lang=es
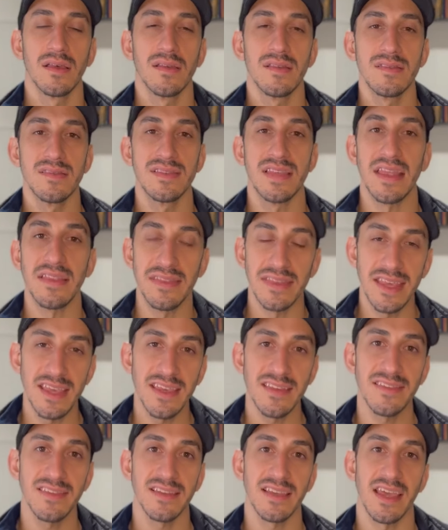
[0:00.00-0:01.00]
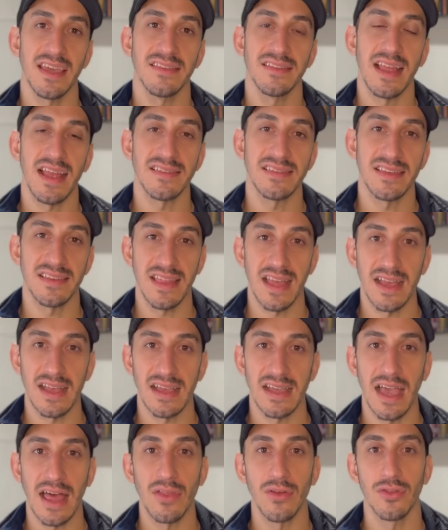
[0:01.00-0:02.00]
¿Sentís que estás
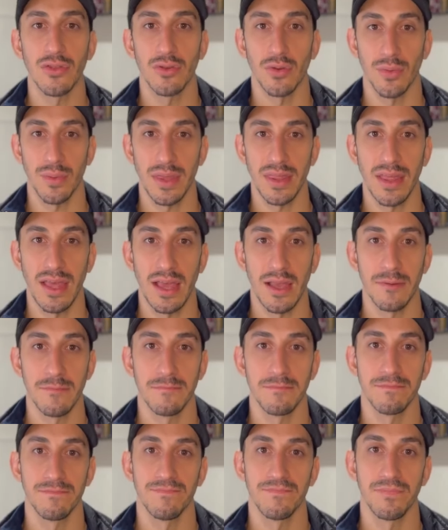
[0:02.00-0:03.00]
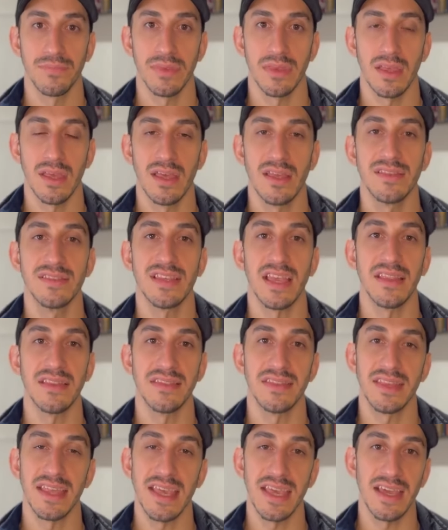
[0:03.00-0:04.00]
estancado en tu vida?
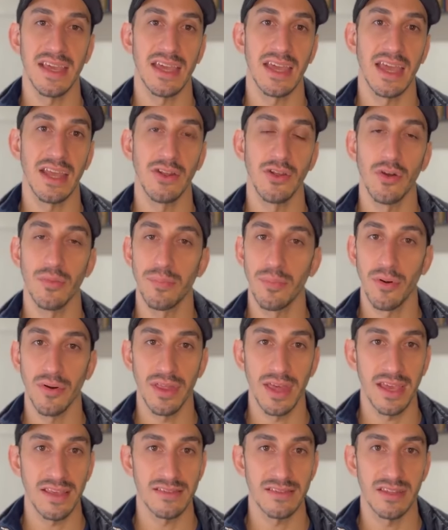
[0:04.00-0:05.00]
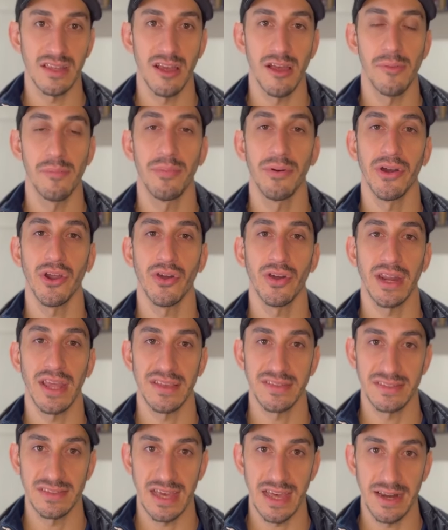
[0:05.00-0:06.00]
¿Sentís que no podés
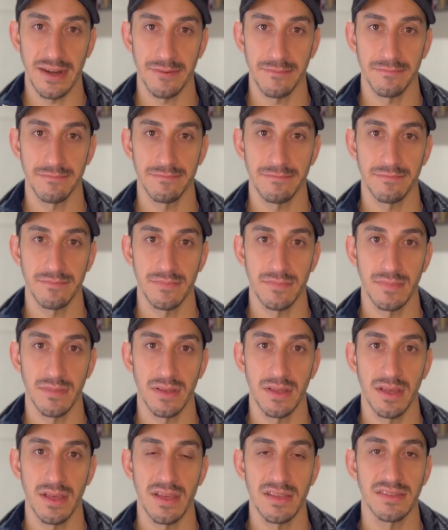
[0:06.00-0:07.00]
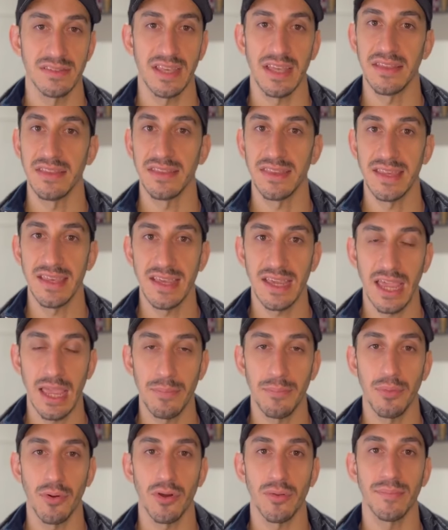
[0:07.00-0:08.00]
progresar? ¿Sentís que
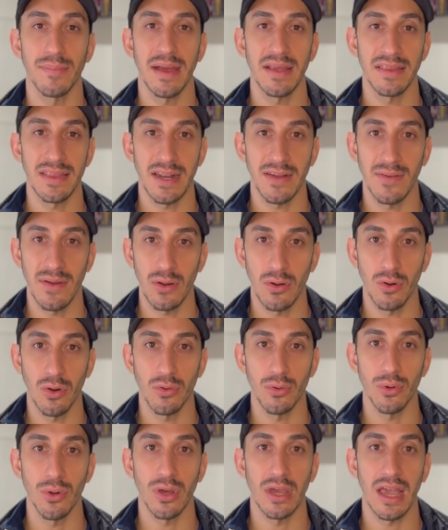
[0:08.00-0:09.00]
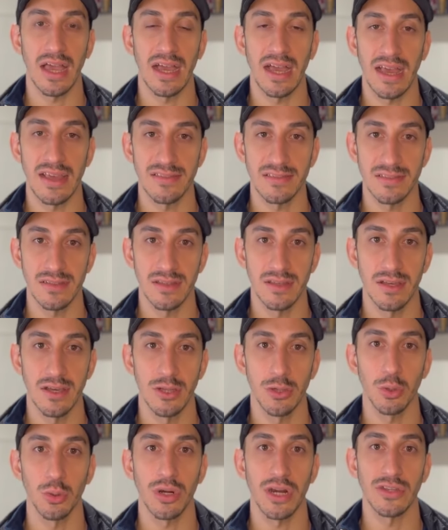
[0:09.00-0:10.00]
por más trabajo duro que hagas,
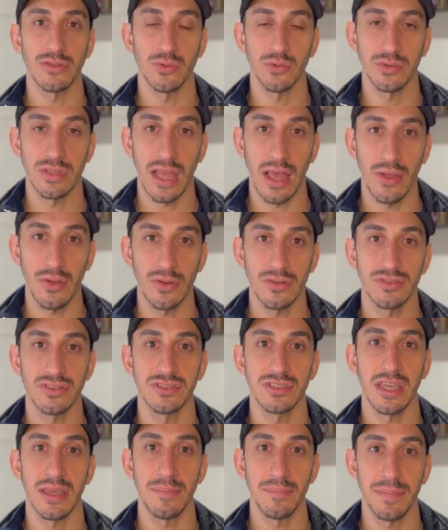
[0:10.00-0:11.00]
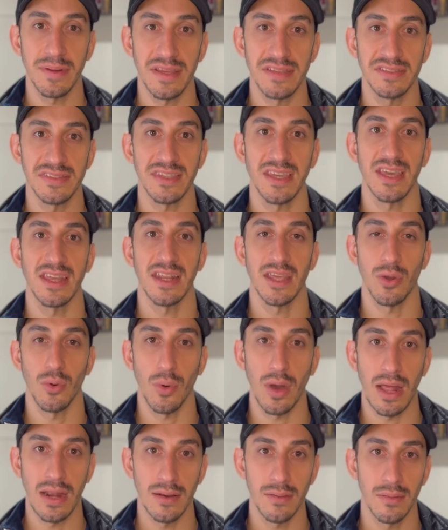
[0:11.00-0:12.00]
tus resultados siempre siguen
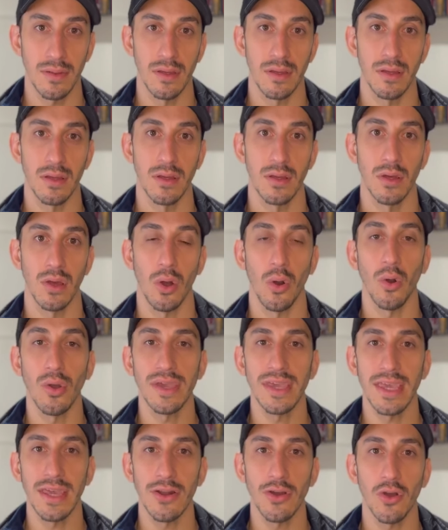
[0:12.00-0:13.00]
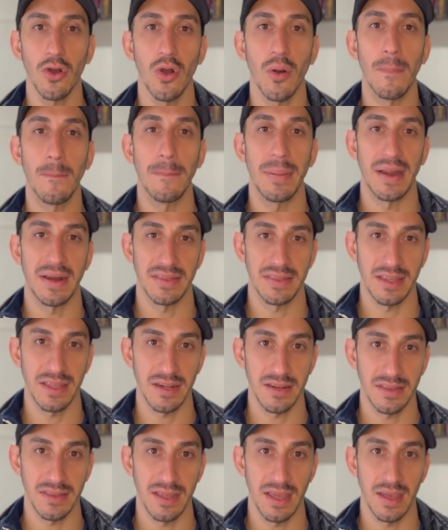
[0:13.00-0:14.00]
igual? Hoy quiero
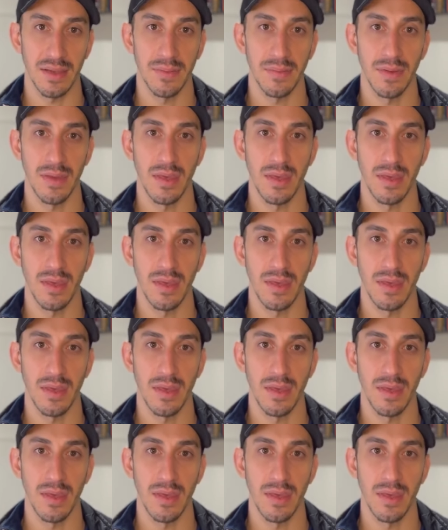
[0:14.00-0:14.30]
compartirte